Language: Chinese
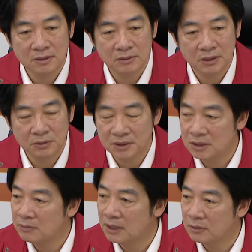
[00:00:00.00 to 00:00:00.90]
所以我希
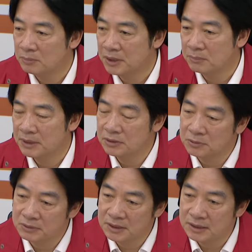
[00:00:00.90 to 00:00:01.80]
望我们应变
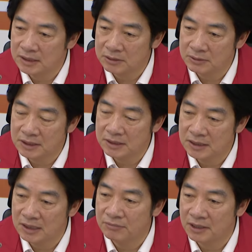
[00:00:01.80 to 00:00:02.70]
中心能够跟
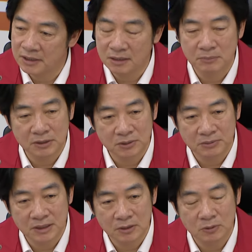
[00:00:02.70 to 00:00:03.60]
地方的应变中
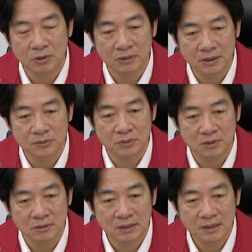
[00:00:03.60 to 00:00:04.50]
心共同合作，